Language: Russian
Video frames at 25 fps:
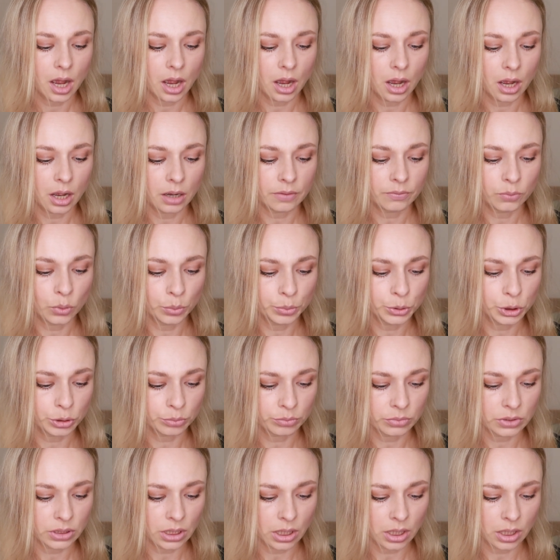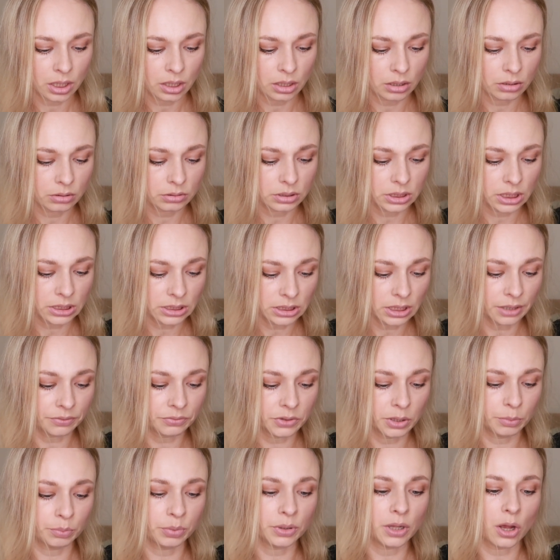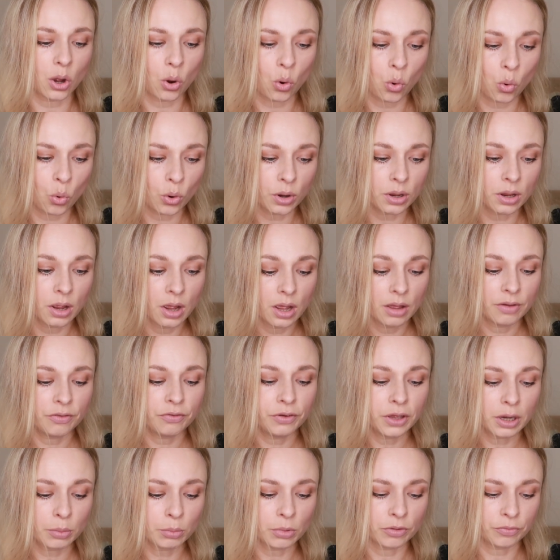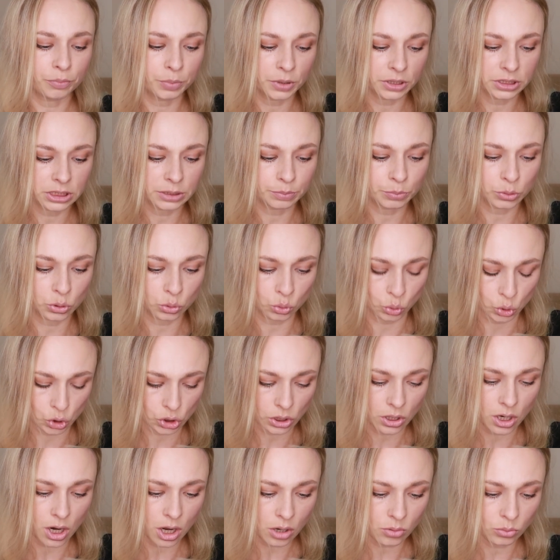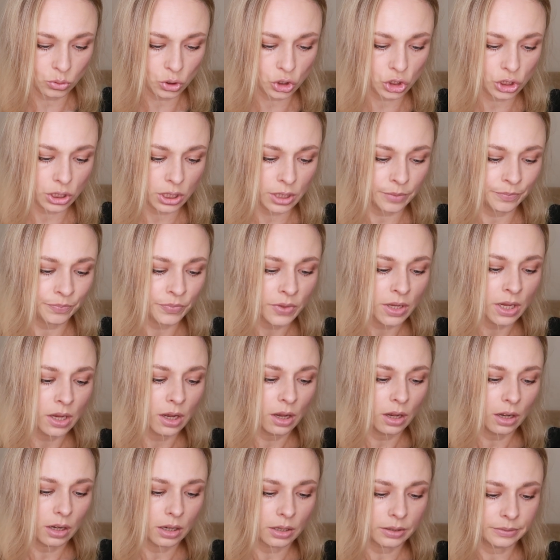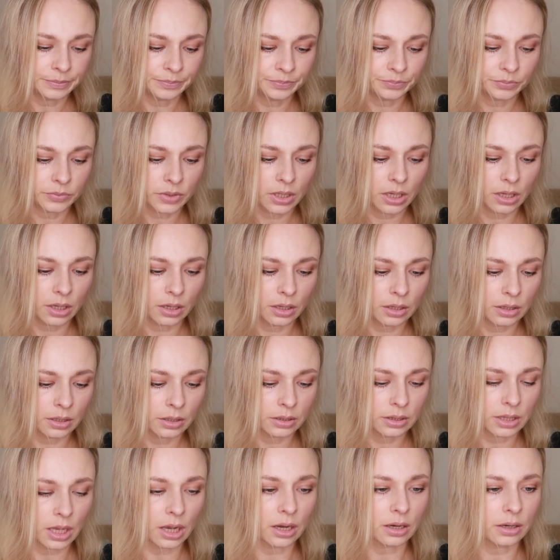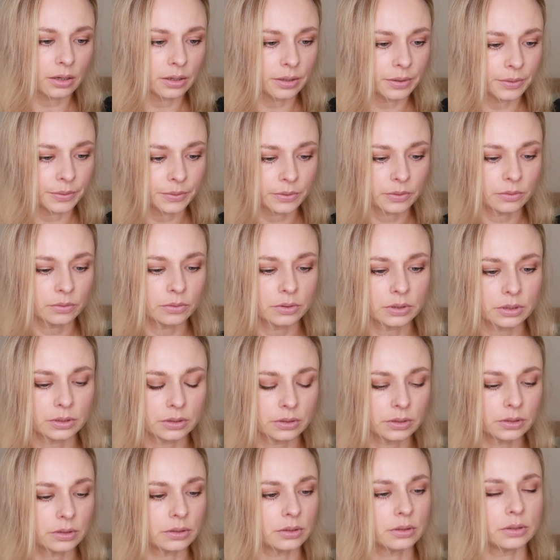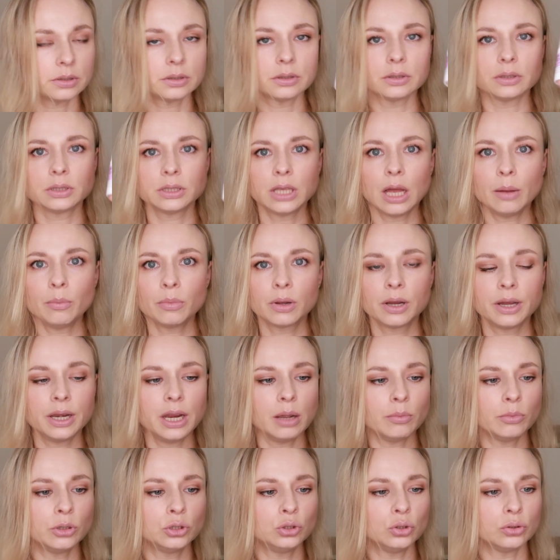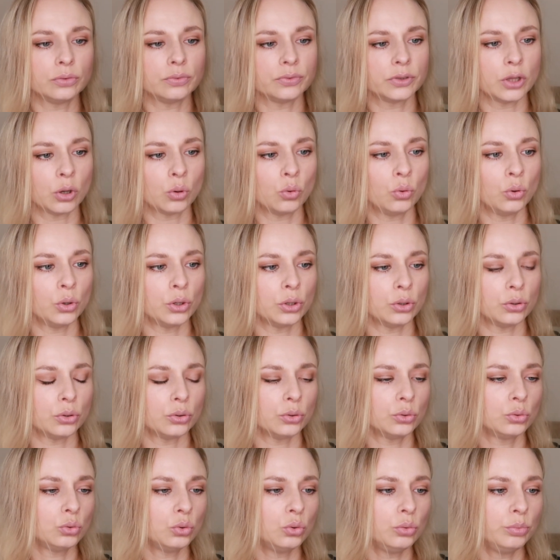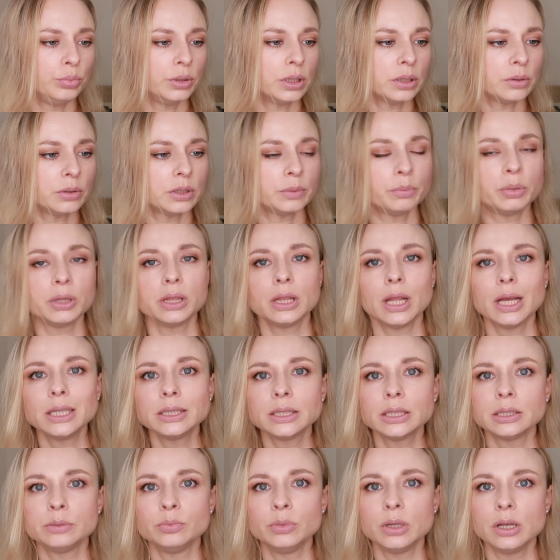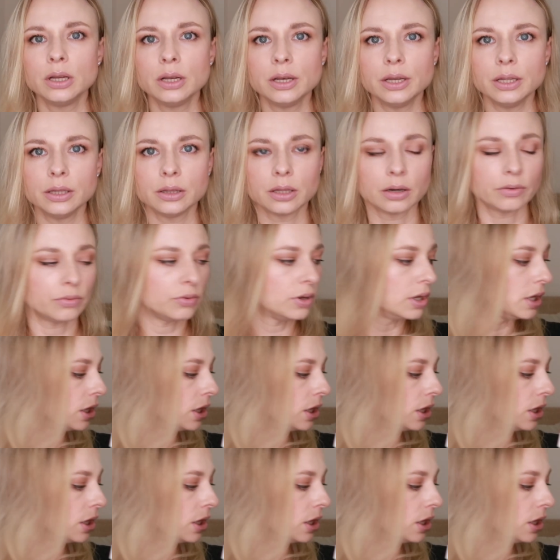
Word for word: А, в общем-то, состав неплохой, фирма, в принципе, тоже хорошая. И, так, сам крем идет в такой тубе 15 миллилитров